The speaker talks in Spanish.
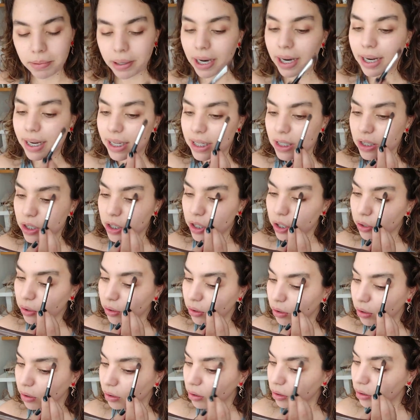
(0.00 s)

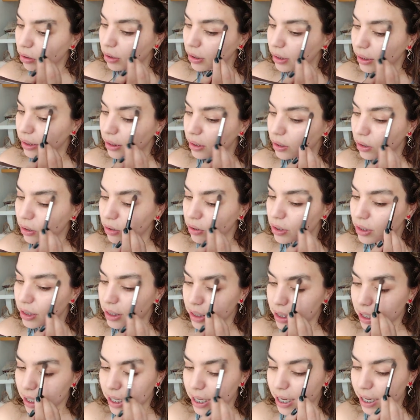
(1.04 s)
planeación, ¿no?
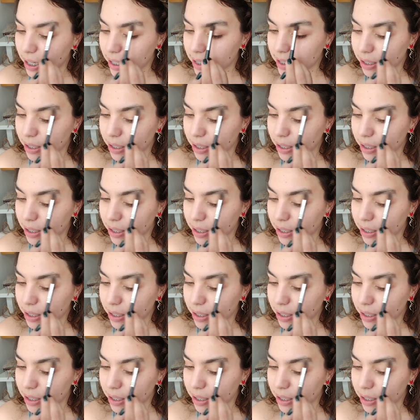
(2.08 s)
Entonces ella